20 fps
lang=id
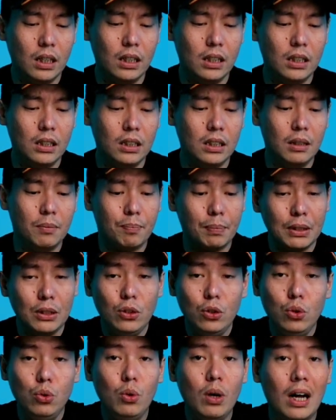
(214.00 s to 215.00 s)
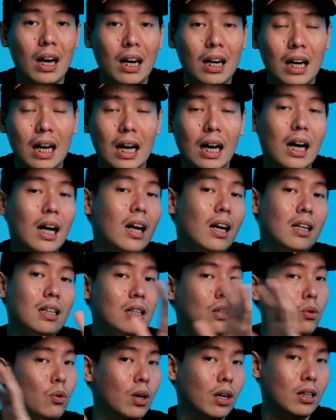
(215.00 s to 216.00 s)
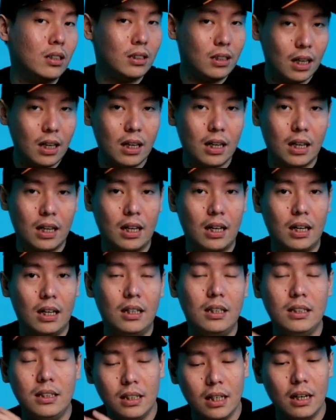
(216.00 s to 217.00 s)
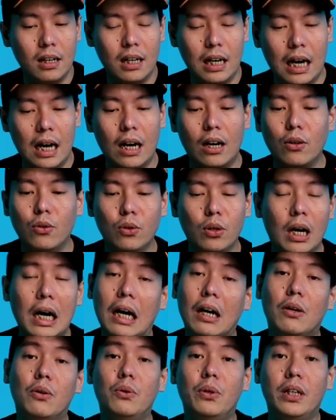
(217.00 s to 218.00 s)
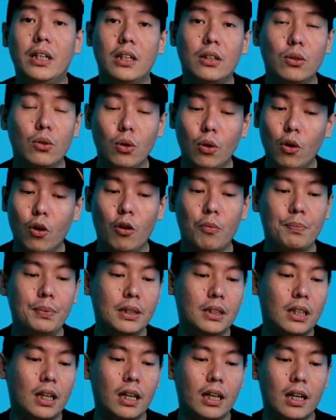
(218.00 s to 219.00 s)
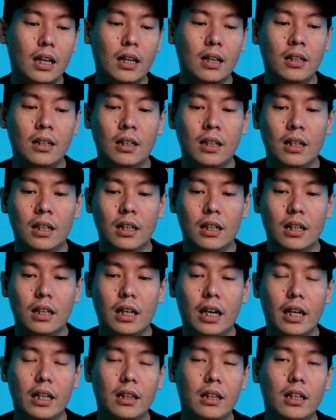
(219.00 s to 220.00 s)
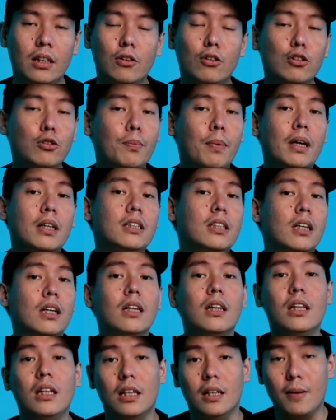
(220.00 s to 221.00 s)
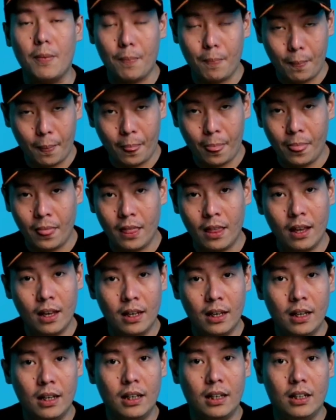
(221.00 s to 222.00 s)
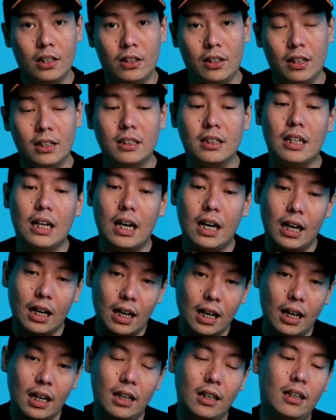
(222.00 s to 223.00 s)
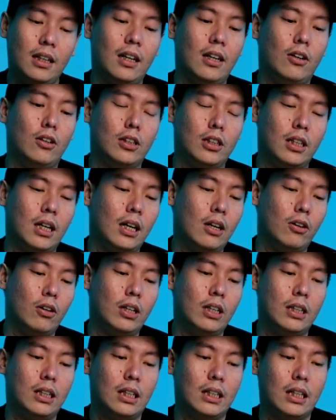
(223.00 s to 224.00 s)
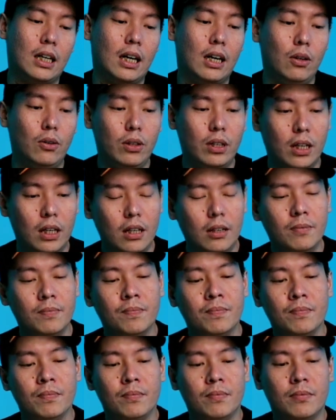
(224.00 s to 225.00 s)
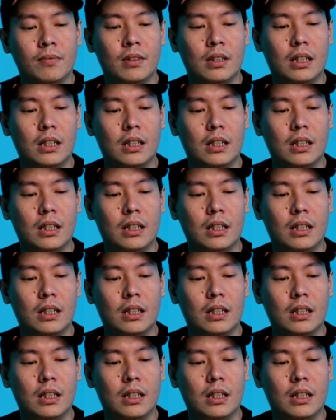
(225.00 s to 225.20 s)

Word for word: eh, penjual nakal di luar sana yang ngaku-ngakuin itu oh, kopi saya grade-nya itu specialty. Gitu ya. Sedangkan kalau kalau kita tahu ya